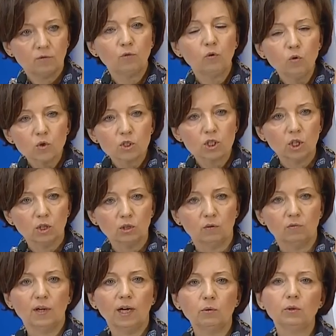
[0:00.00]

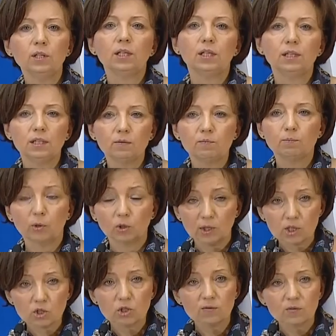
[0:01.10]
funkcjonowały i tym
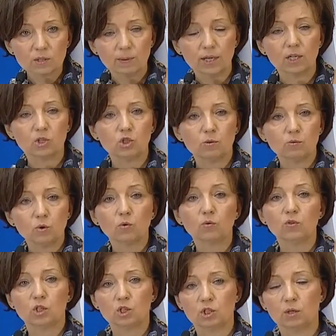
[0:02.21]
potężnym wsparciem
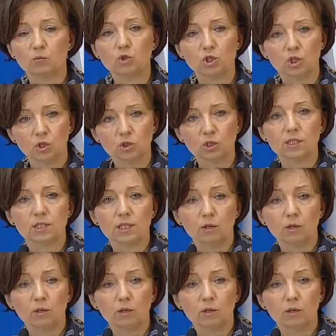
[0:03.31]
również są środki z